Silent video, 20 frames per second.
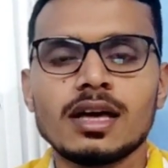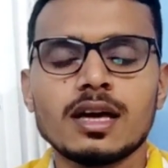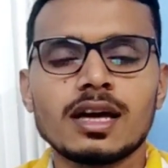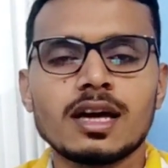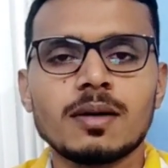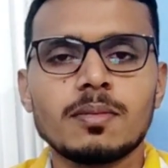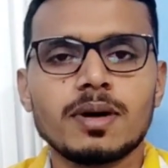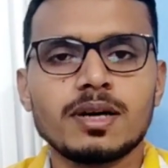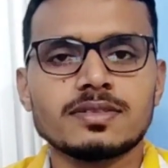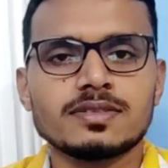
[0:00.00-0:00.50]

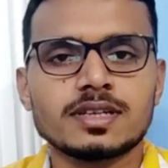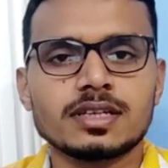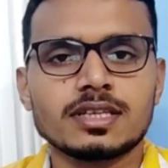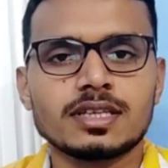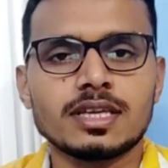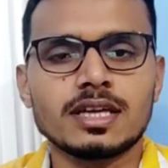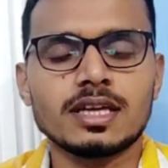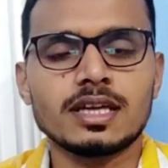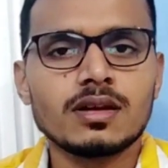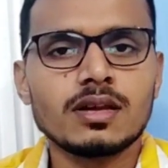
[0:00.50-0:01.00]
कमा
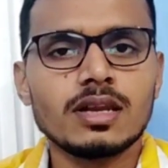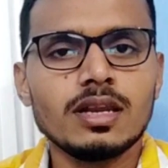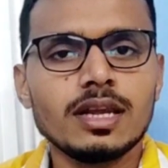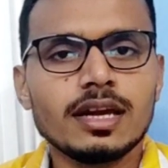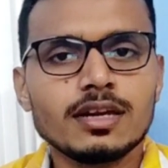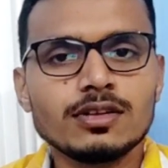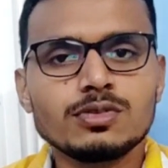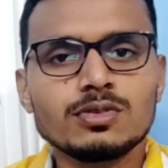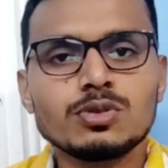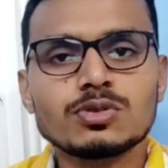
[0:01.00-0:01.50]
सकते हैं
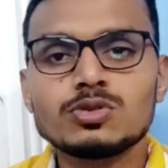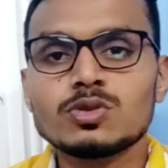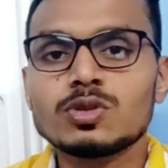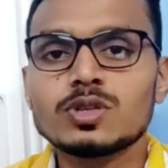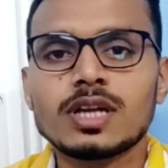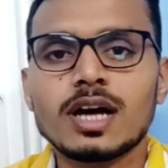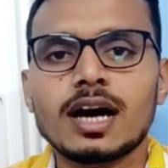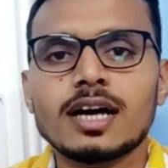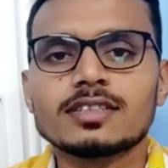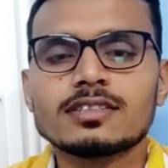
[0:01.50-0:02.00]
लेकिन दोस्तों
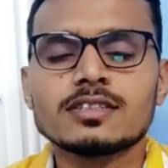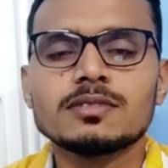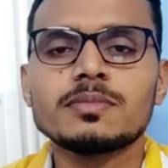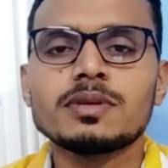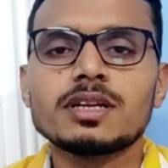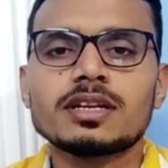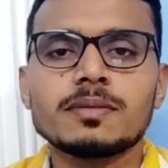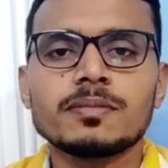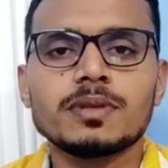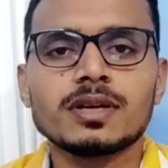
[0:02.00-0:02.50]
टास्क
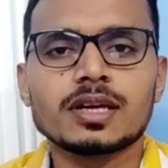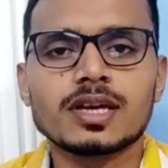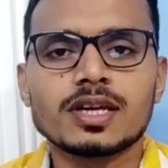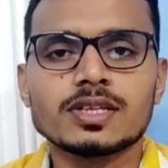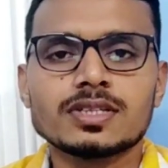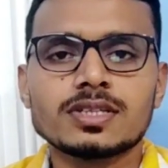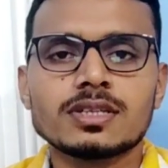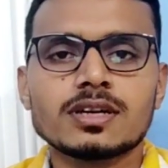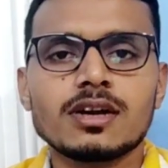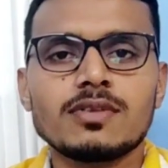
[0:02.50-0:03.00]
मेट
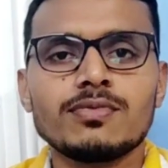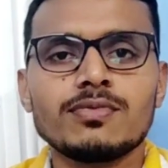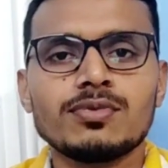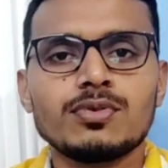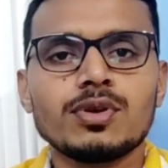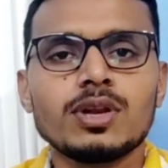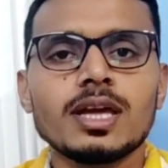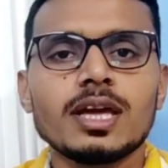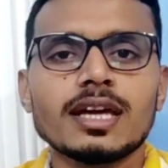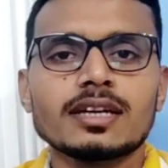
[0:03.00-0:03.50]
अप्लीकेशन का
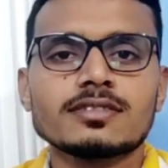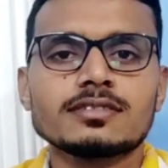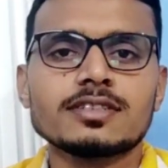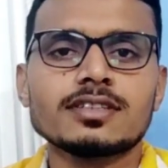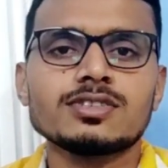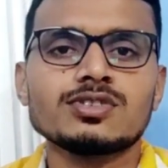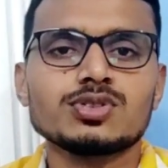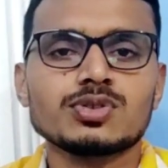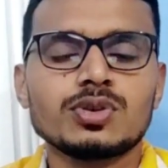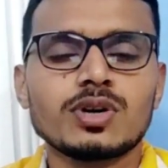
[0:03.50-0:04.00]
फुल
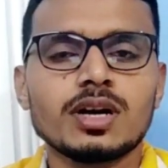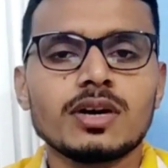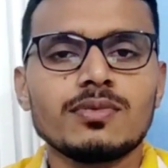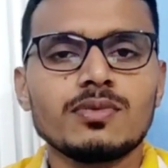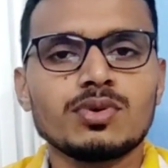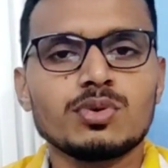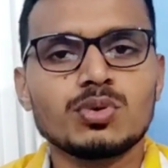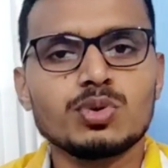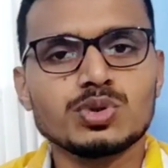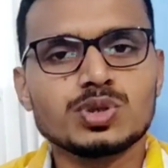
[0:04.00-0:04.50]
एक्सेस जो है
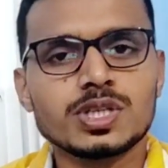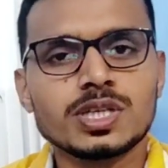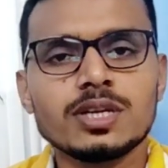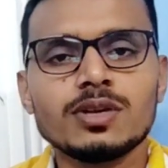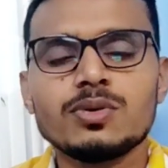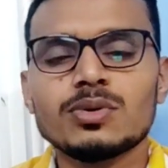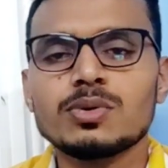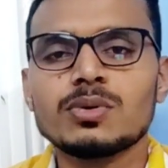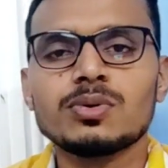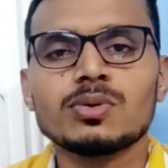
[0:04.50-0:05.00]
वो कुछ ही
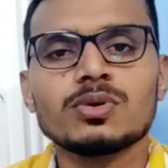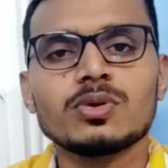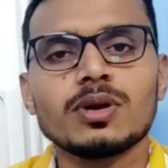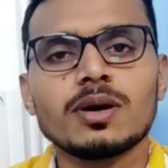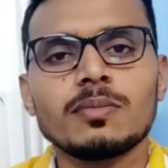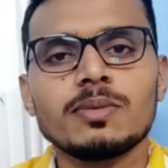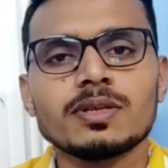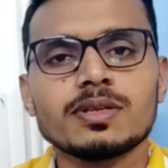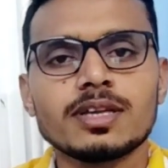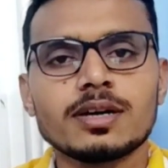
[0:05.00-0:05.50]
लोगों को
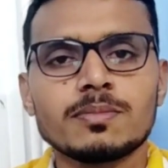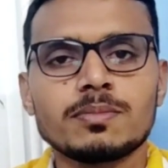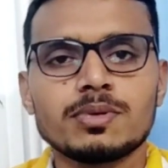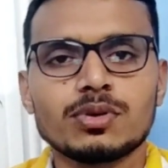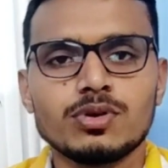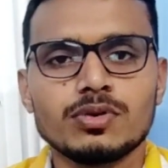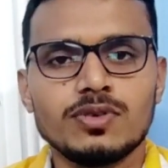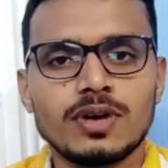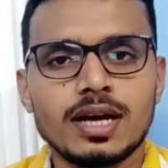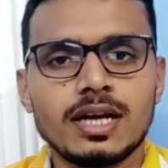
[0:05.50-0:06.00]
अभी तक
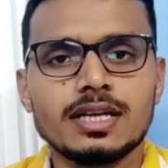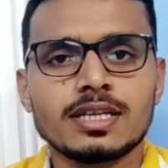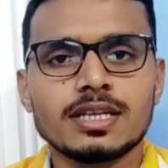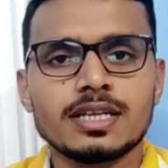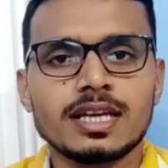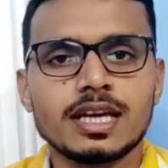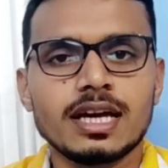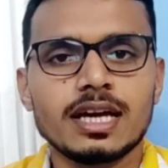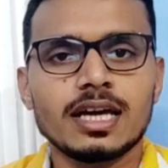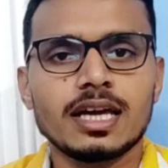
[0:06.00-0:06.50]
प्रोवाइड
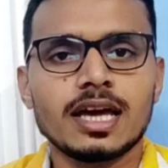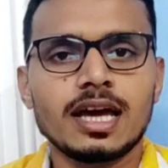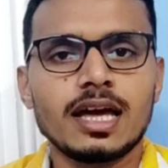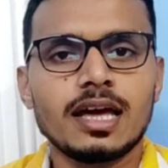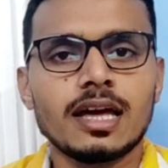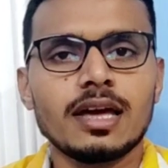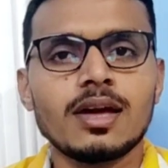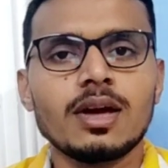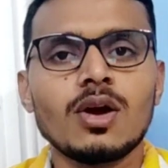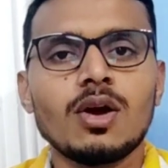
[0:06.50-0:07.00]
किया गया
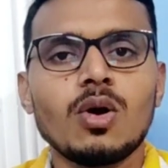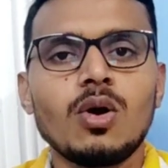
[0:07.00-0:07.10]
है